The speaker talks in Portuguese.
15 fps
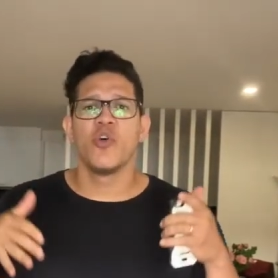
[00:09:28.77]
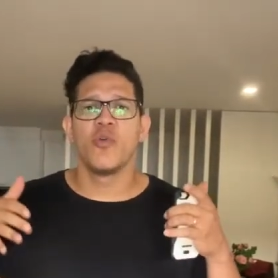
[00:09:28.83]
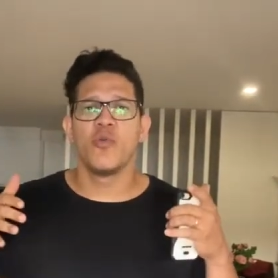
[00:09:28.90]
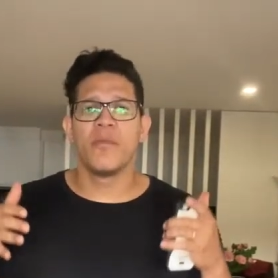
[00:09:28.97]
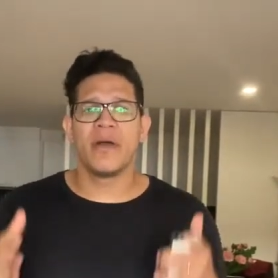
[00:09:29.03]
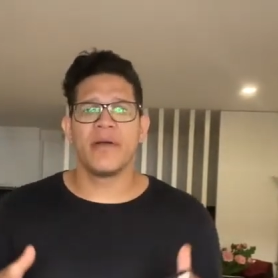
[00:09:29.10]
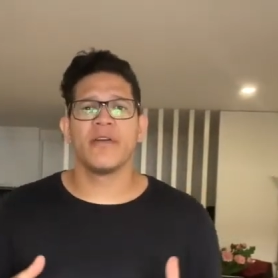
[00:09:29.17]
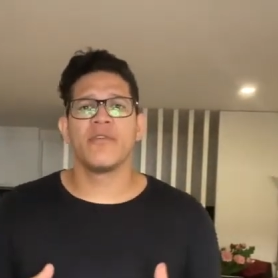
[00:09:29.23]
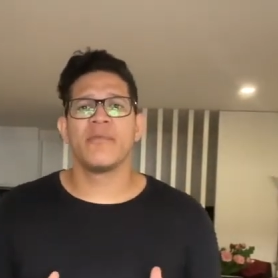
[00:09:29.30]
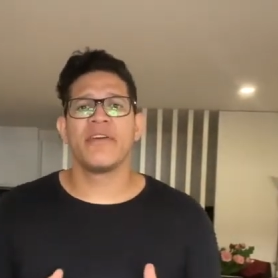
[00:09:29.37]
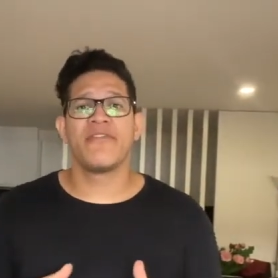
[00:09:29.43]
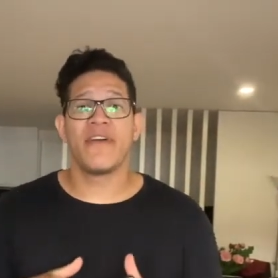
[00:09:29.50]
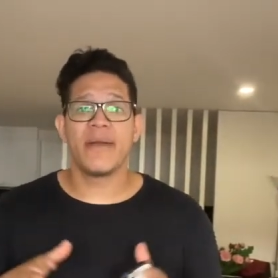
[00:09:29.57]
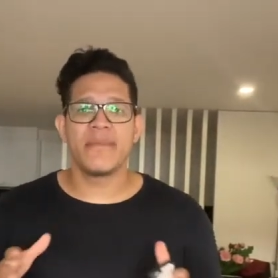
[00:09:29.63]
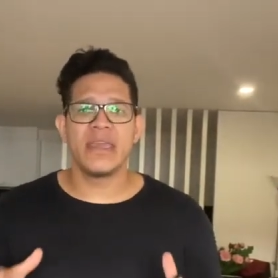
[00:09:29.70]
uma, uma
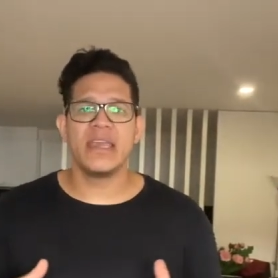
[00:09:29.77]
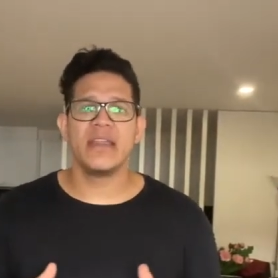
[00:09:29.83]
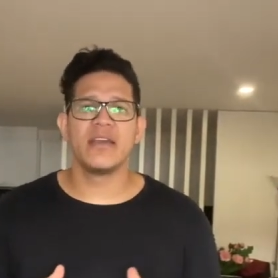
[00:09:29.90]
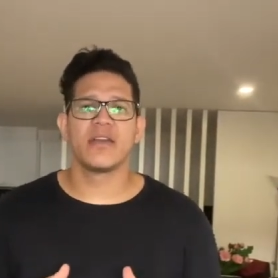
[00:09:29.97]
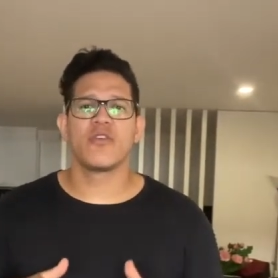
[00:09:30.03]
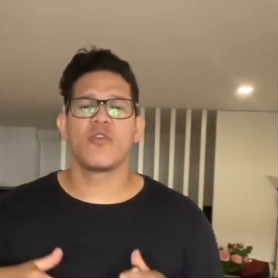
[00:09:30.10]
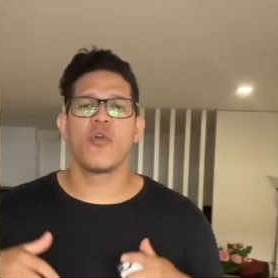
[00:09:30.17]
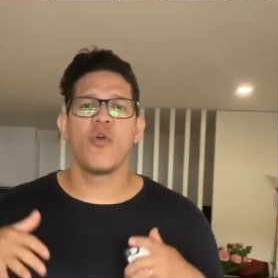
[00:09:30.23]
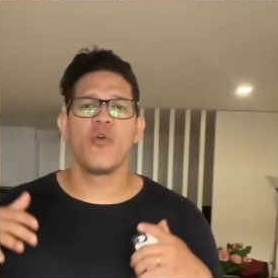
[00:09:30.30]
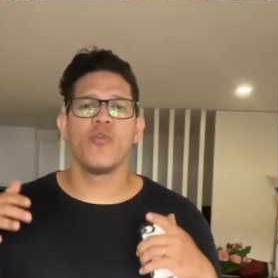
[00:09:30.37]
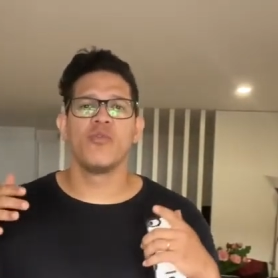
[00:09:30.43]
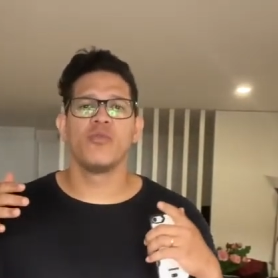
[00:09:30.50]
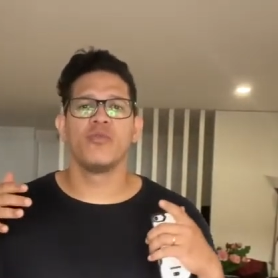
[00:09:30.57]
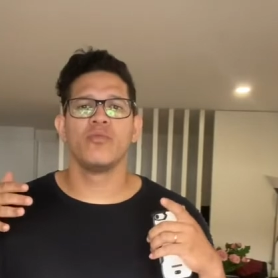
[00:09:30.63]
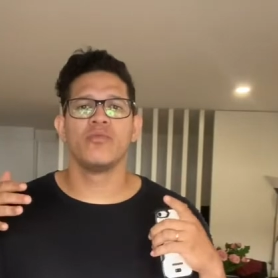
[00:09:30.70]
família
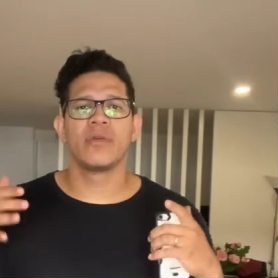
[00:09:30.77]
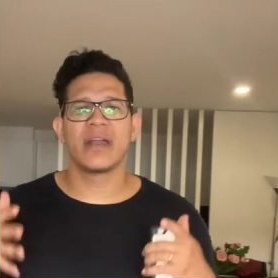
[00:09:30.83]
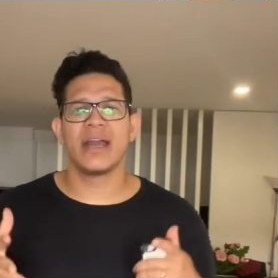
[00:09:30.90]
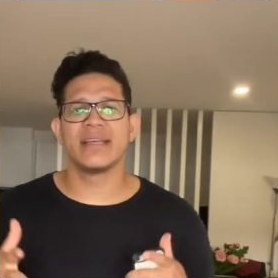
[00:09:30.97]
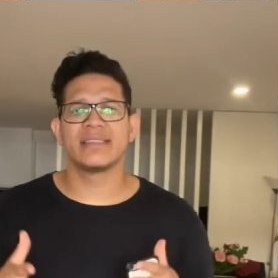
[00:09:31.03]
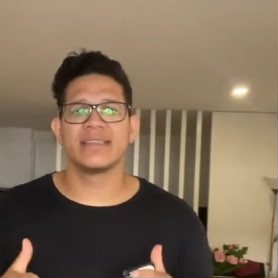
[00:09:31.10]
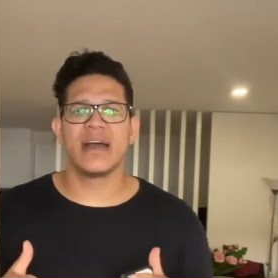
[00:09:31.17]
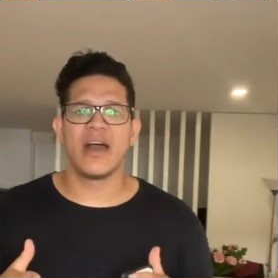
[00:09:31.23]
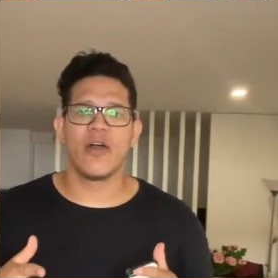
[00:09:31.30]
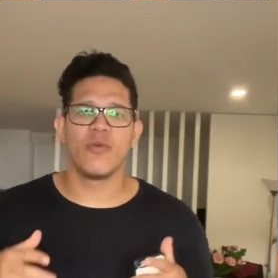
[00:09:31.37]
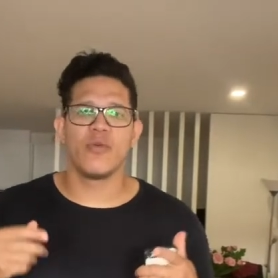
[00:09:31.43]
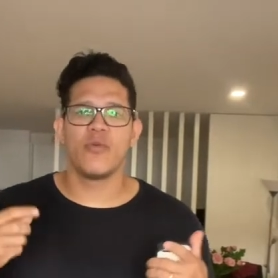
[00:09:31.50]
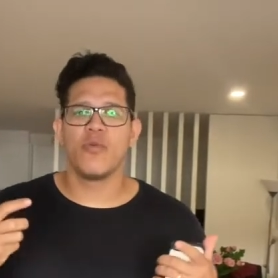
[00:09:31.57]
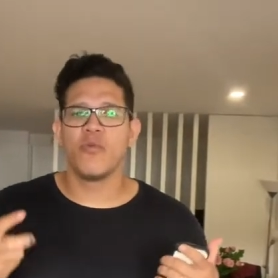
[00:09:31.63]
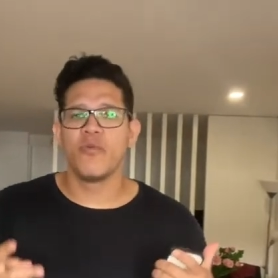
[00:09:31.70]
com um
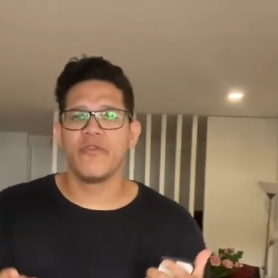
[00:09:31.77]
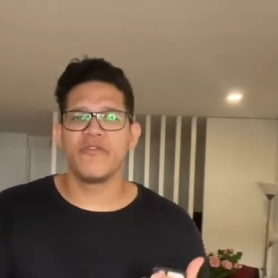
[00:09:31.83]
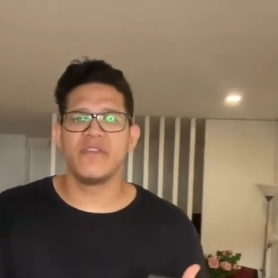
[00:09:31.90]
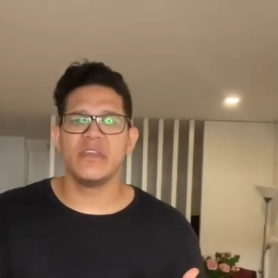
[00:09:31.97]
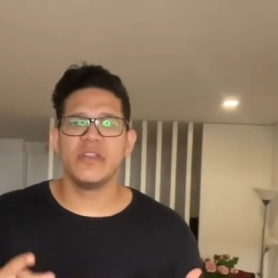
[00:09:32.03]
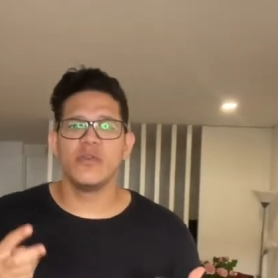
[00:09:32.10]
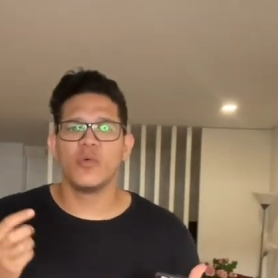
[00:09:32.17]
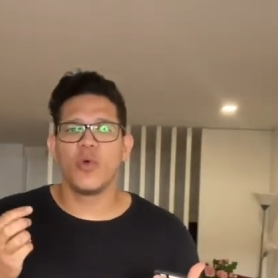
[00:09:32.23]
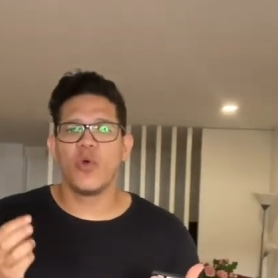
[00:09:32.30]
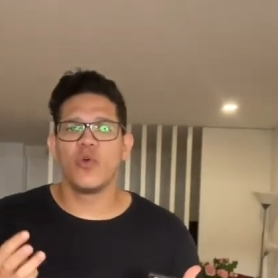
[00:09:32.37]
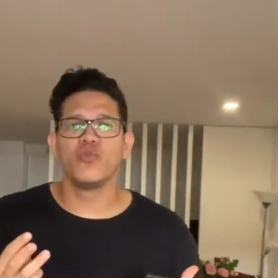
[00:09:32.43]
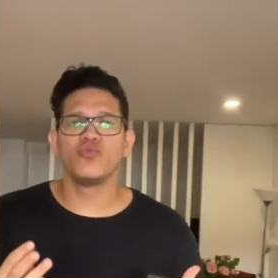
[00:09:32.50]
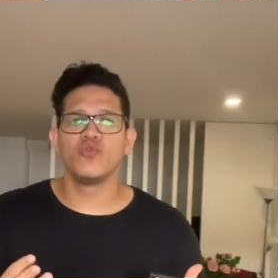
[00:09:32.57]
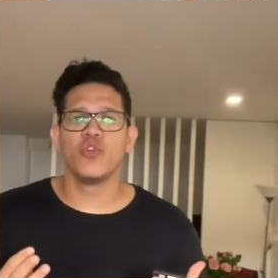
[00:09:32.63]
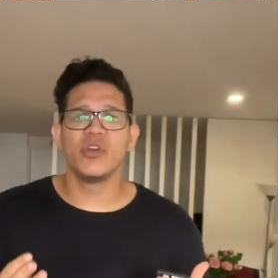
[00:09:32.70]
casal, um filho
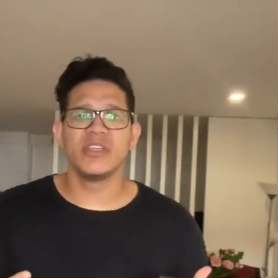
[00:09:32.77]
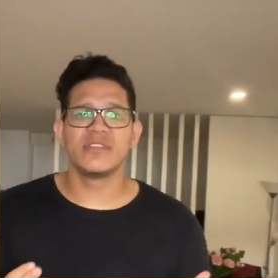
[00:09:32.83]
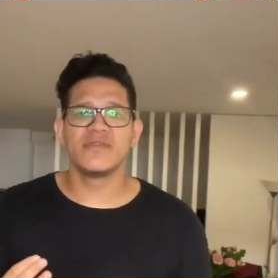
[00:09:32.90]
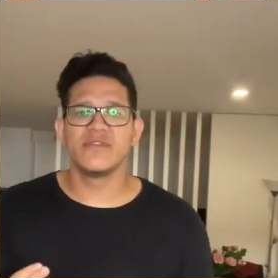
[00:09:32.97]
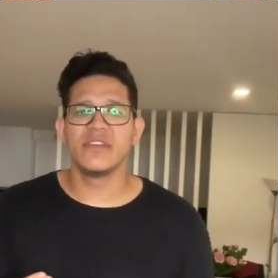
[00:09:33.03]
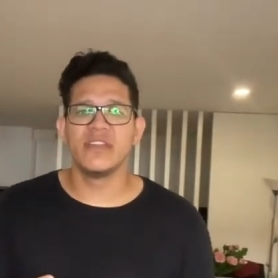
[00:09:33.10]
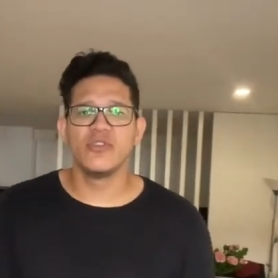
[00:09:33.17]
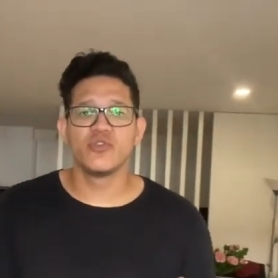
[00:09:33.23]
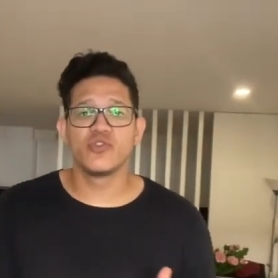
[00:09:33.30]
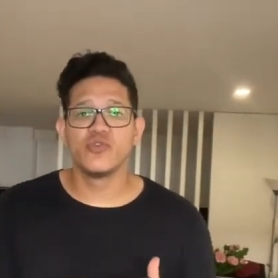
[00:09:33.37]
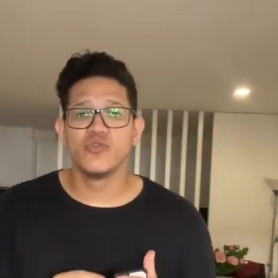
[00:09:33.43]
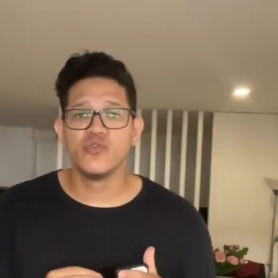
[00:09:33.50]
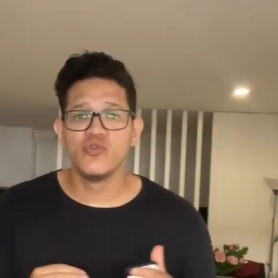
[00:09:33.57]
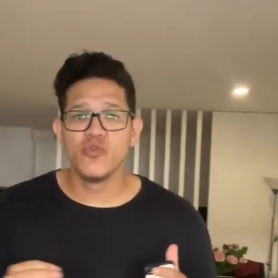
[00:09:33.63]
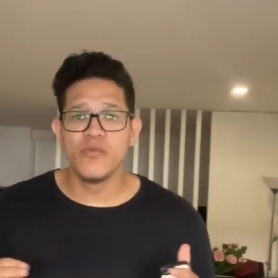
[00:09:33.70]
ou dois filhos,
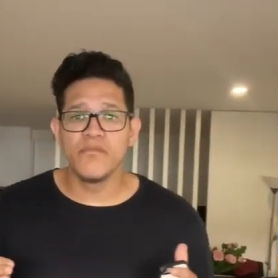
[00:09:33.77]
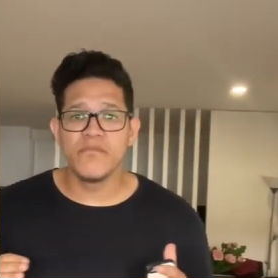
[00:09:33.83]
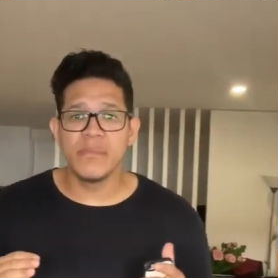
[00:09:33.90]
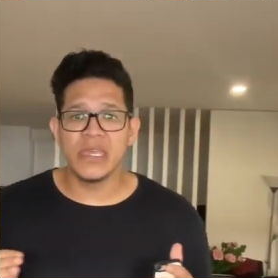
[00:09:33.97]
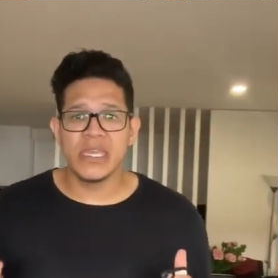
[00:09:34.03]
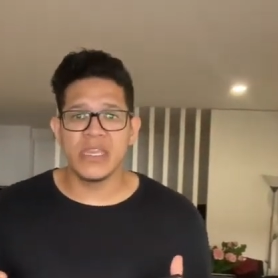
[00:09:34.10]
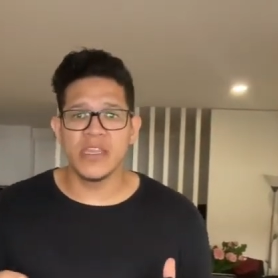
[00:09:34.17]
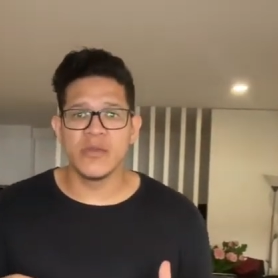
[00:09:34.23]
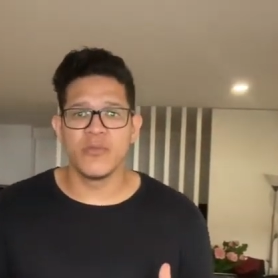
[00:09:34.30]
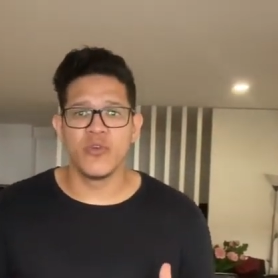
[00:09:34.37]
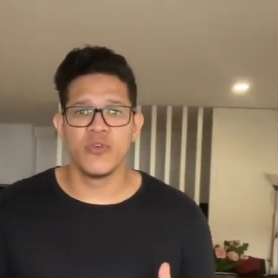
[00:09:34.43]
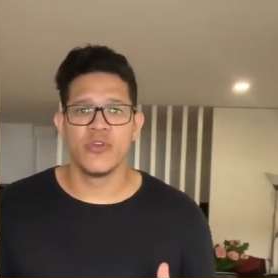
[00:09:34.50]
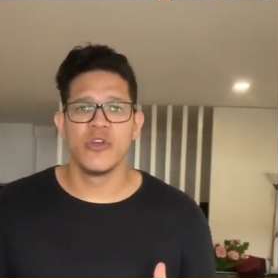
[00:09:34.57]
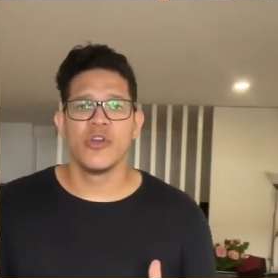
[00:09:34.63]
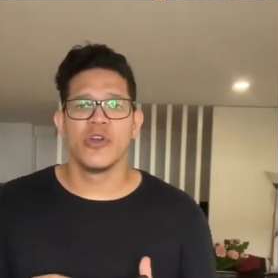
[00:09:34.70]
no
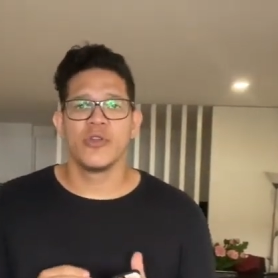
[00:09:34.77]
mínimo,